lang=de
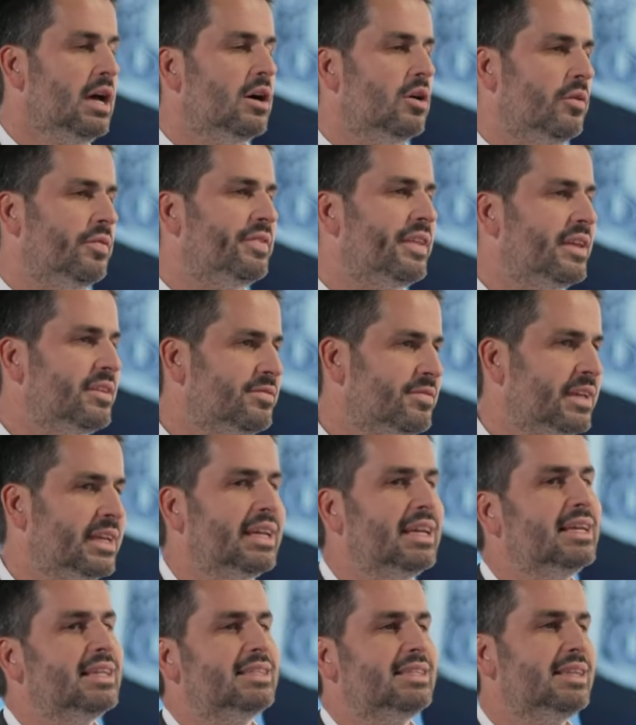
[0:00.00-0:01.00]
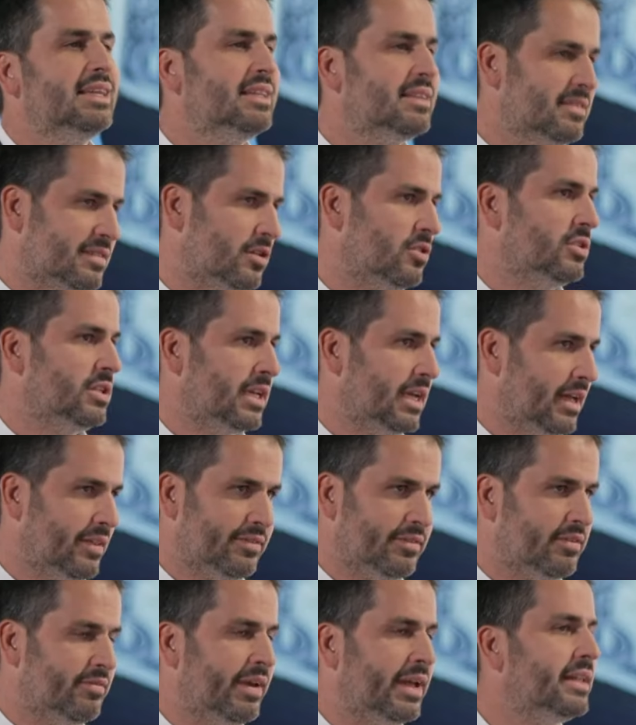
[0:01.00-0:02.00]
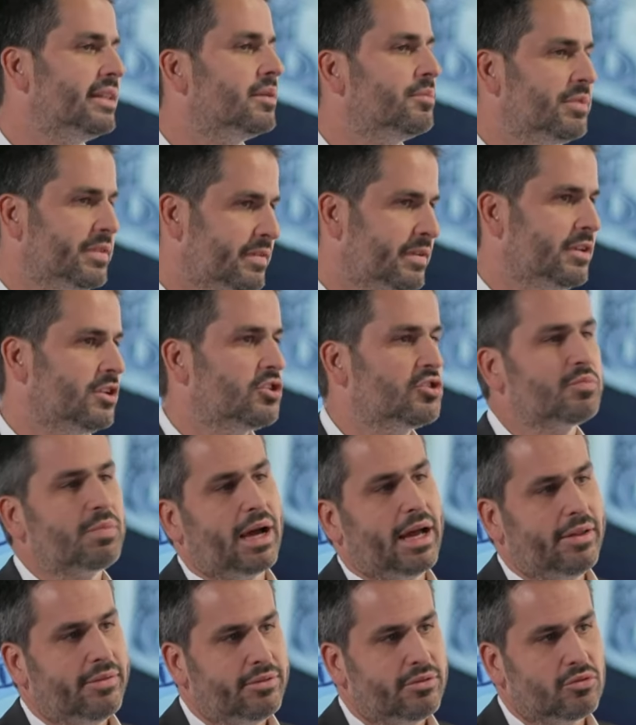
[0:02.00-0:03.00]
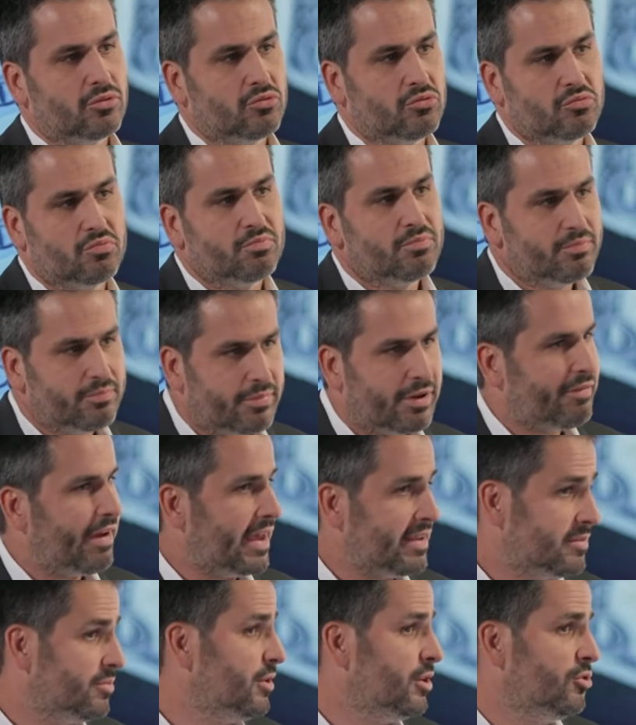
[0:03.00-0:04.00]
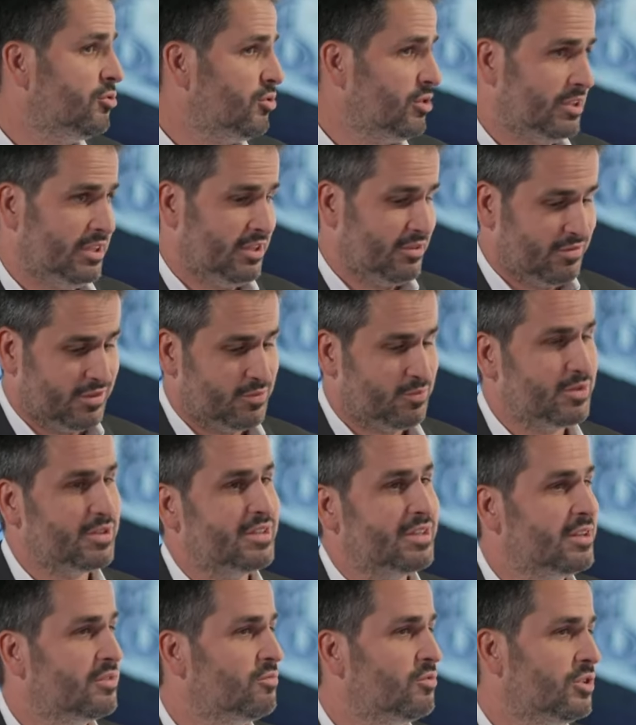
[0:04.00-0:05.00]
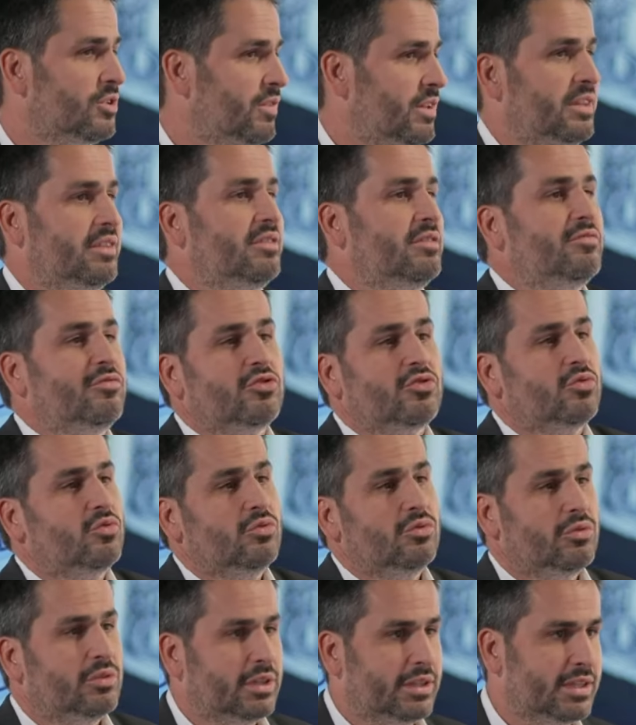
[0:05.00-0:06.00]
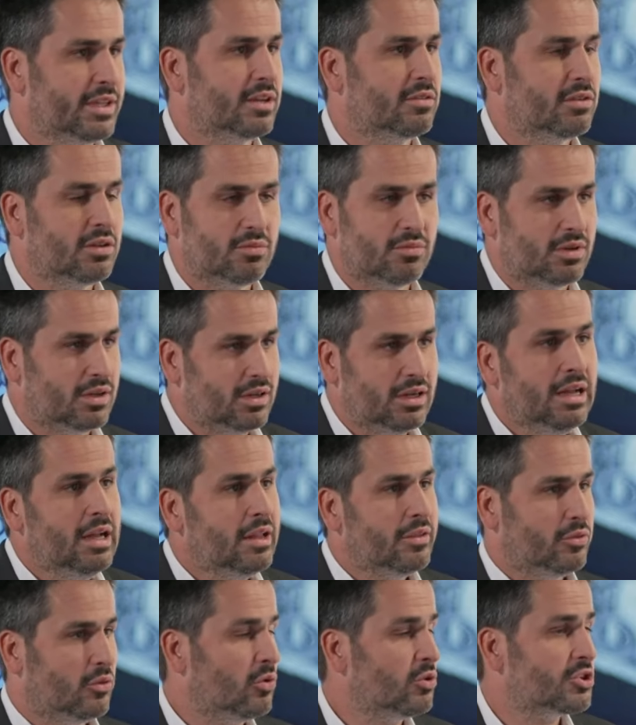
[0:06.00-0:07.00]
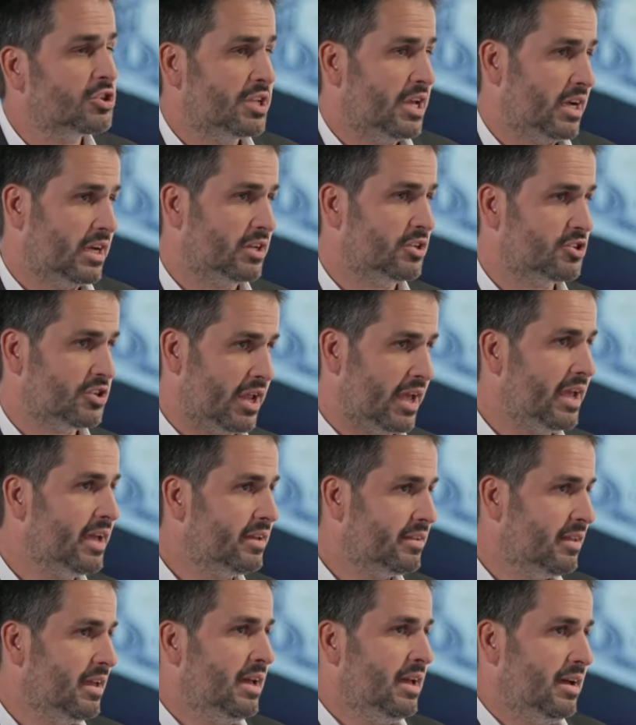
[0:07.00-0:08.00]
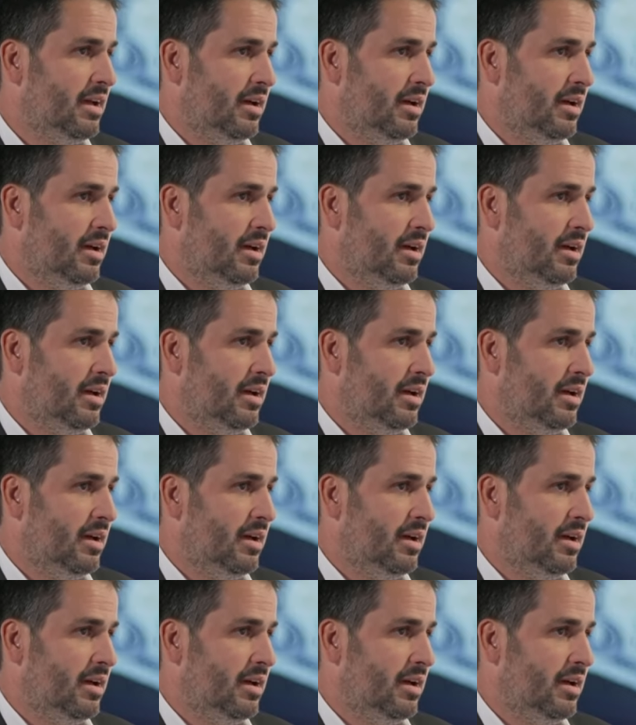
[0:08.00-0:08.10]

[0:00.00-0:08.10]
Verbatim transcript: Und deswegen sieht es auch die ganze Welt ein bisschen entspannt und man weiß aber natürlich nicht, was passieren würde, wenn diese Verschuldung dann irgendwann einmal nochmal noch stärker steigt.